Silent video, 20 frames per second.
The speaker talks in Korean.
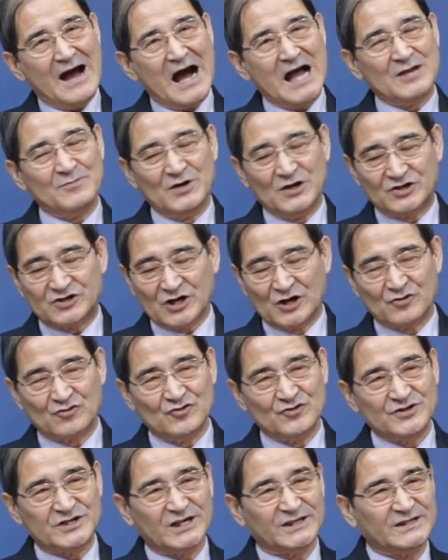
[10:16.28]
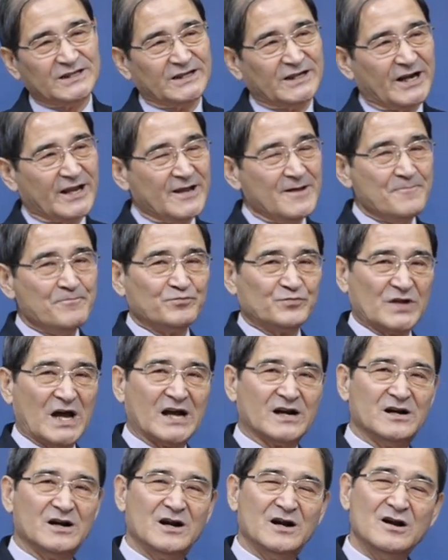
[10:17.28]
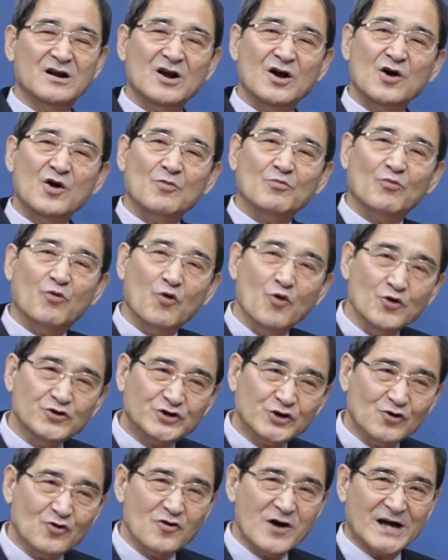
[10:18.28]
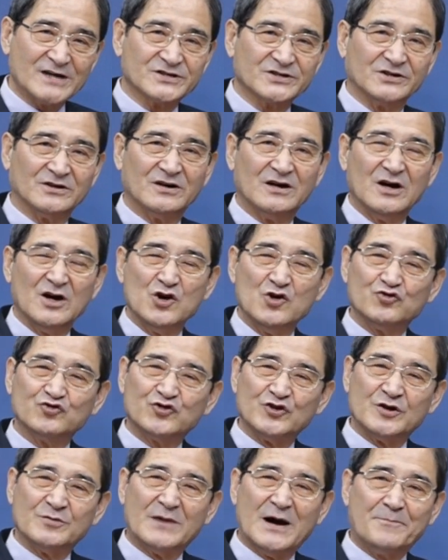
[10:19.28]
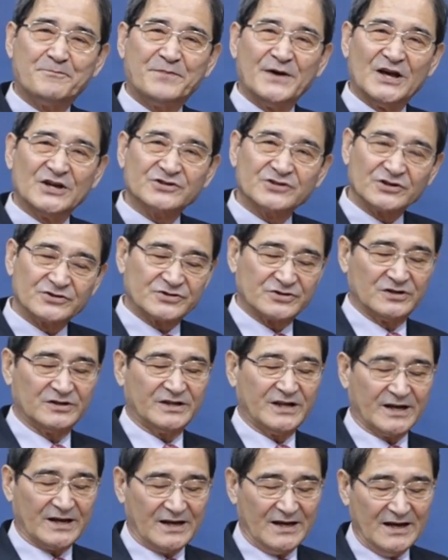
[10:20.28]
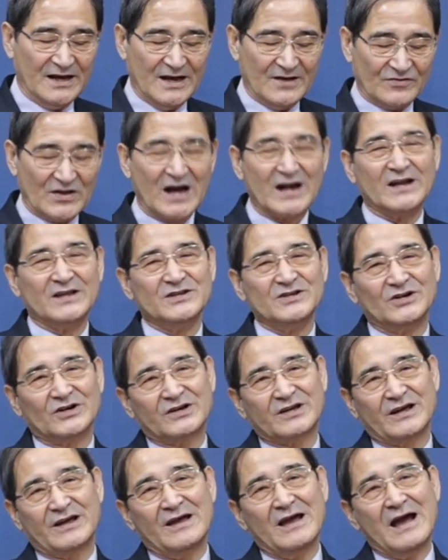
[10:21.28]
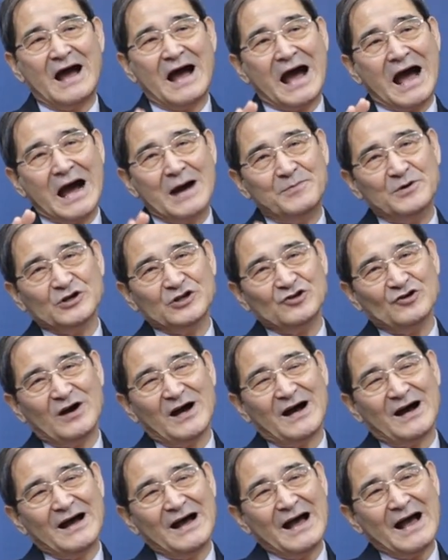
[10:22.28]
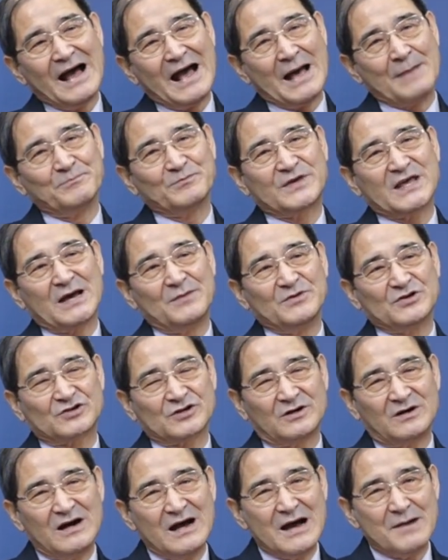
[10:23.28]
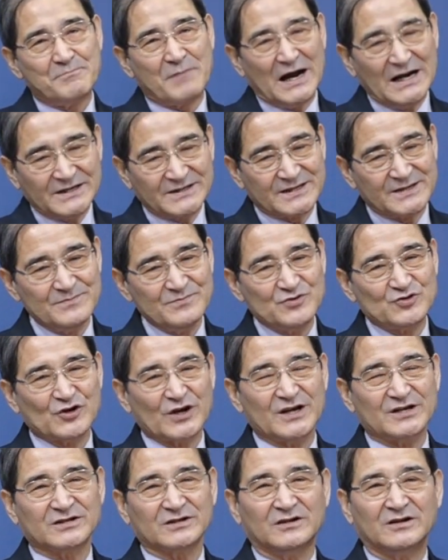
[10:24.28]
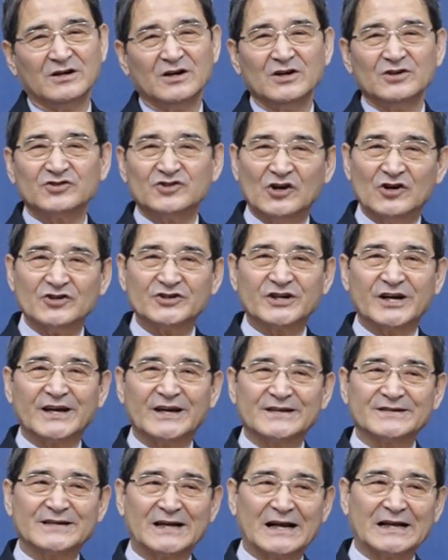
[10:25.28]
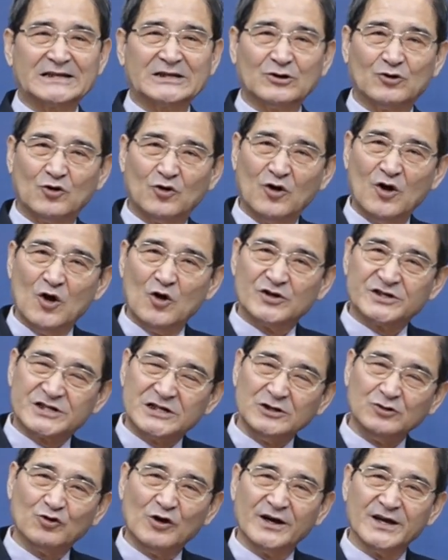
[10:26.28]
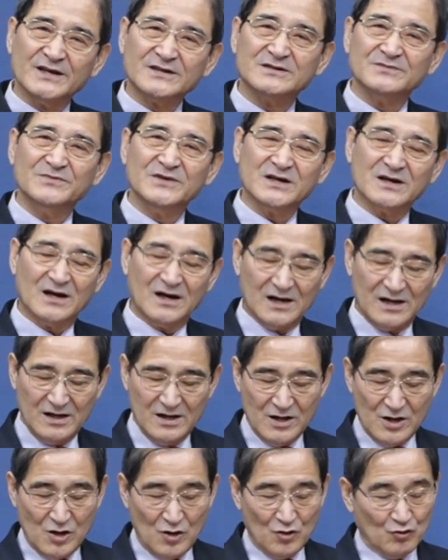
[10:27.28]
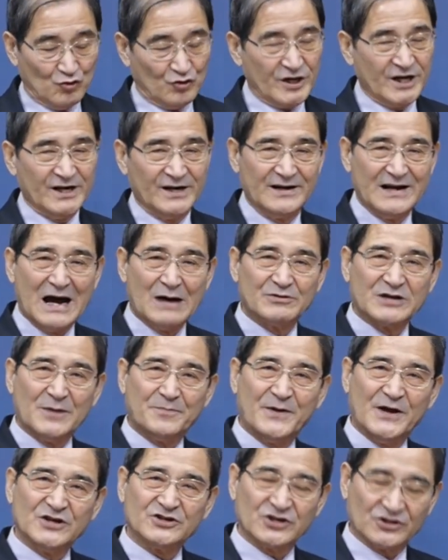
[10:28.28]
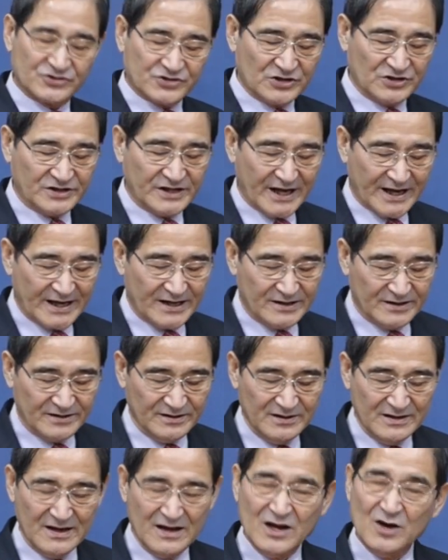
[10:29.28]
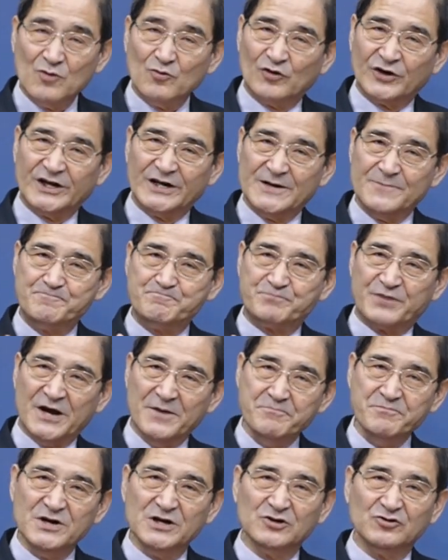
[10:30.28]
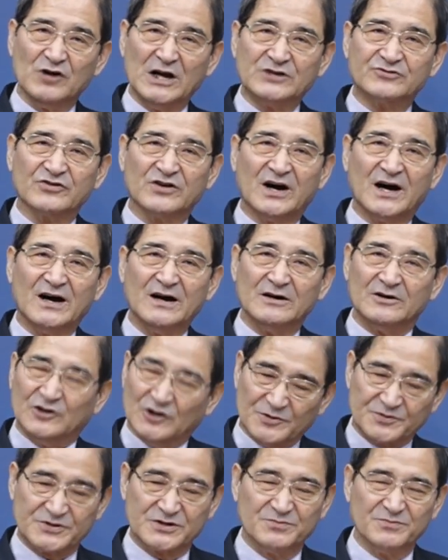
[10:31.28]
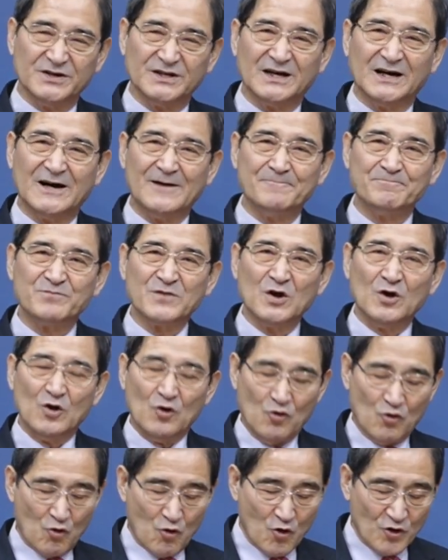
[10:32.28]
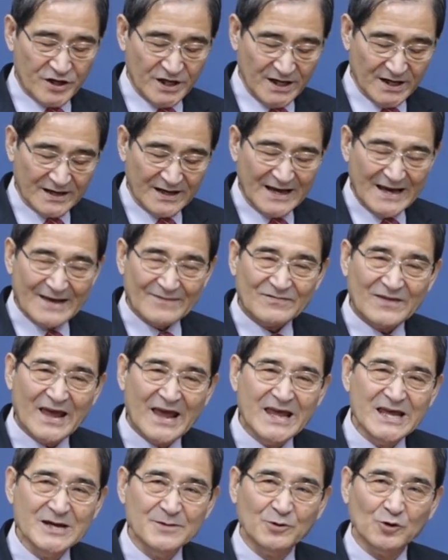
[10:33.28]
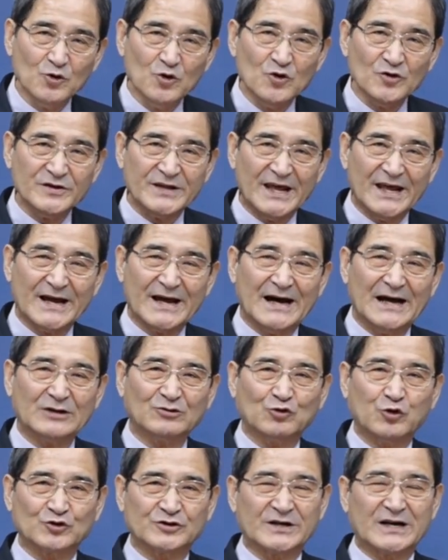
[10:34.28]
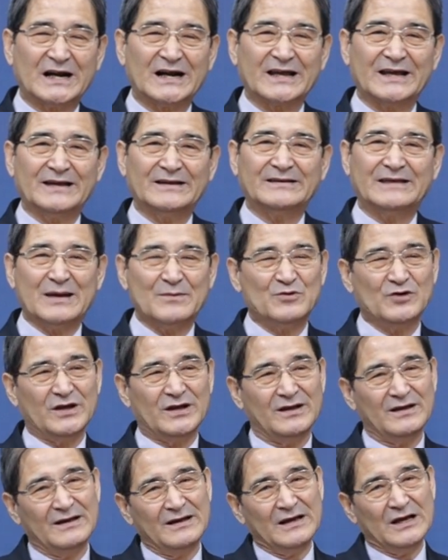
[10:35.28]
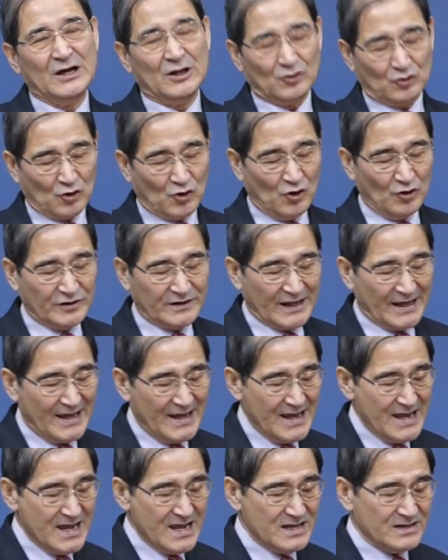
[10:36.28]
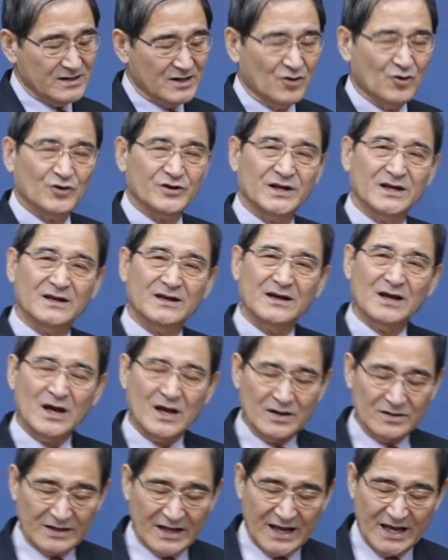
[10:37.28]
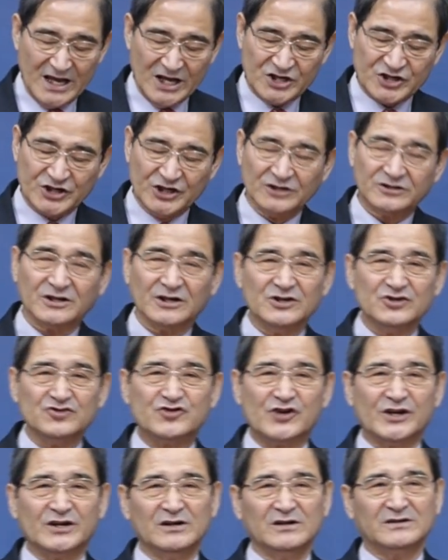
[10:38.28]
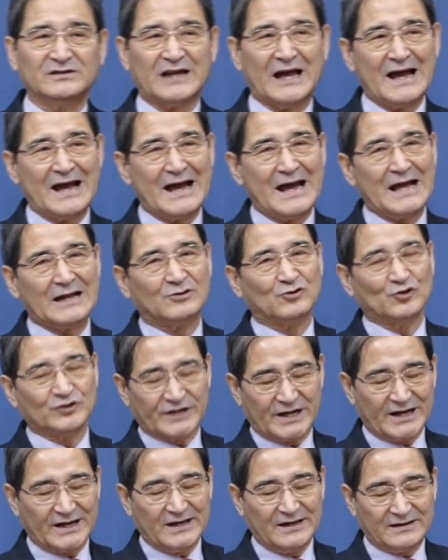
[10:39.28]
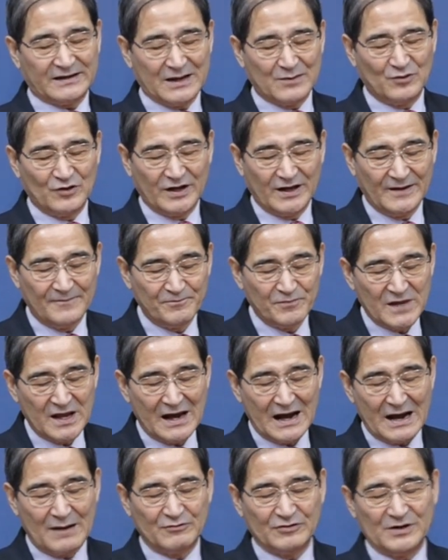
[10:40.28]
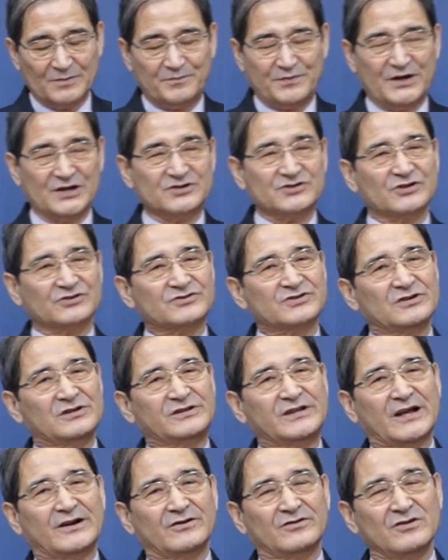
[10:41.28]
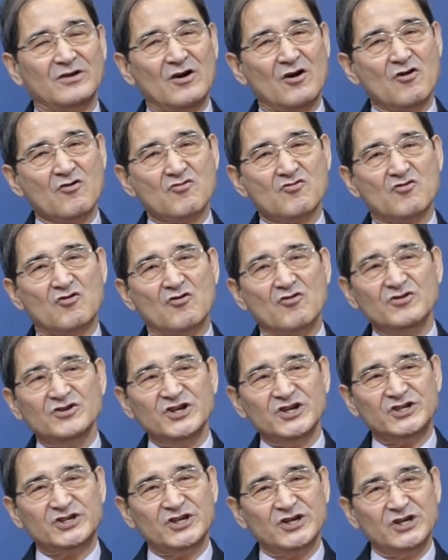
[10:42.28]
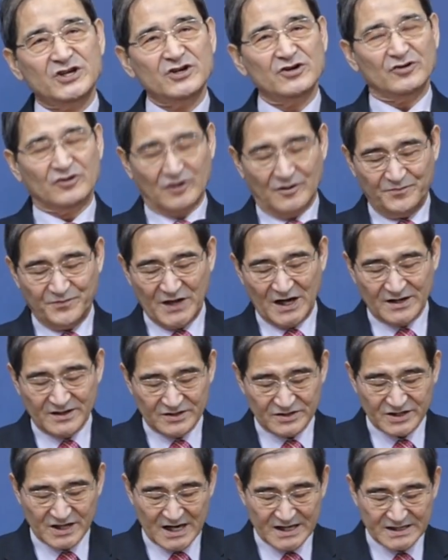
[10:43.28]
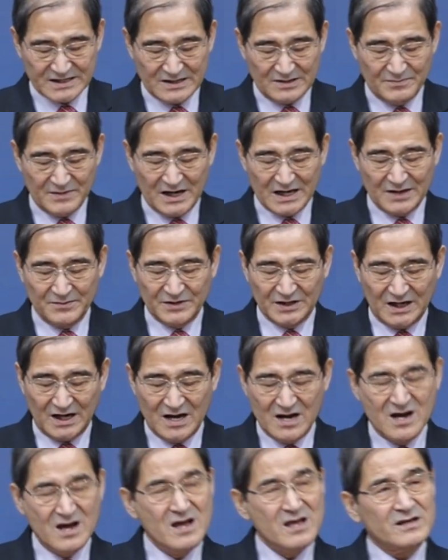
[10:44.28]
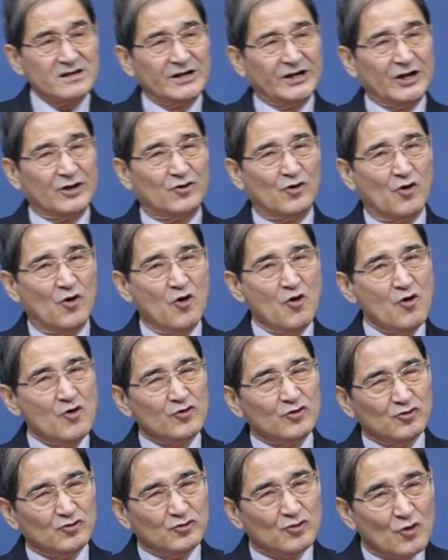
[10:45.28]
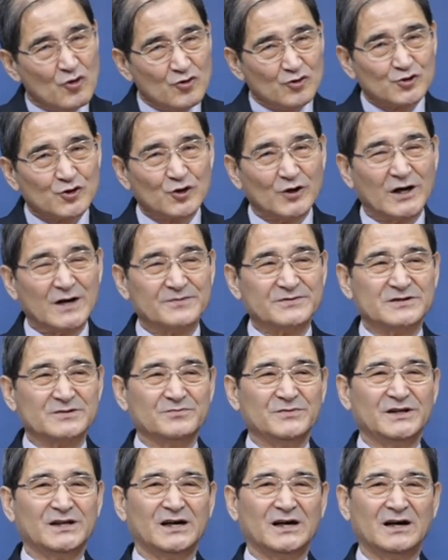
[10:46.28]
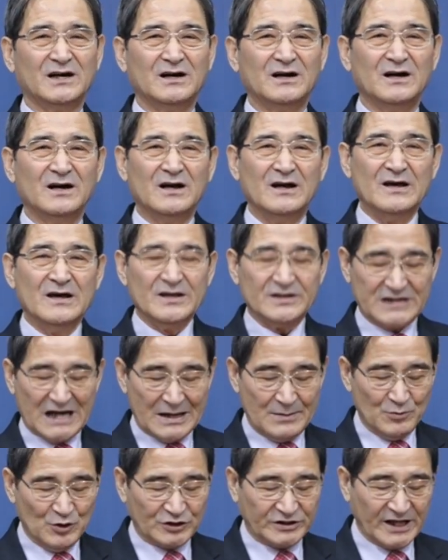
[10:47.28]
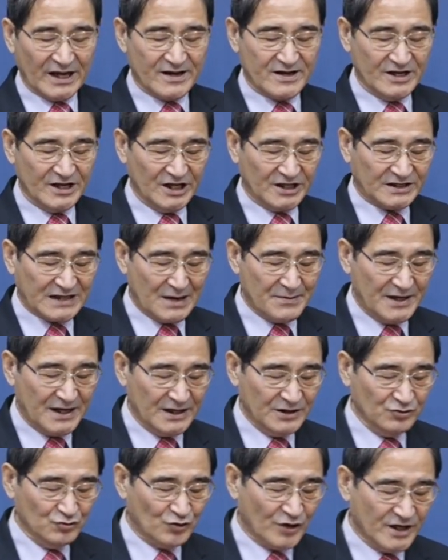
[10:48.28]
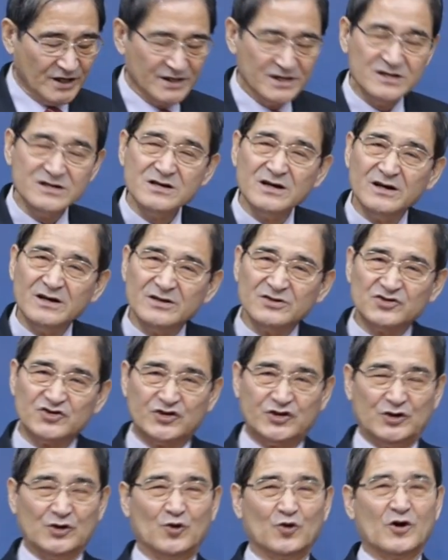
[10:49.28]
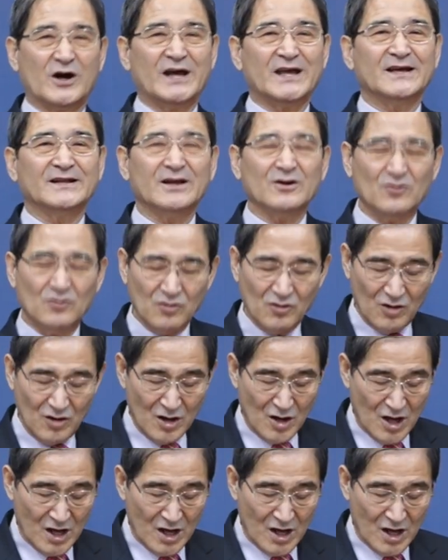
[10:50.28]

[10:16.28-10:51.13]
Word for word: 아니면 전군전사들이 나를 모시고 가서 주님 앞에 섰을 때에 나는 이렇게 아버지와 함께하면서 말씀 속에서 정직하게 살았다고 실토하겠습니까? 우리는 아버지 앞에 섰을 때에는 우리는 변명도 할 수가 없습니다. 오직 내 입으로 내가 도설하기 때문에 또 내 영혼이 내 지었던 죄를 다 도색하기 때문에 아버지 앞에 섰을 때는 거짓이 없다는 사실을 말입니다. 그리고 용서가 없습니다. 잘못된 거 있다면 우리는 지옥으로 가야 되고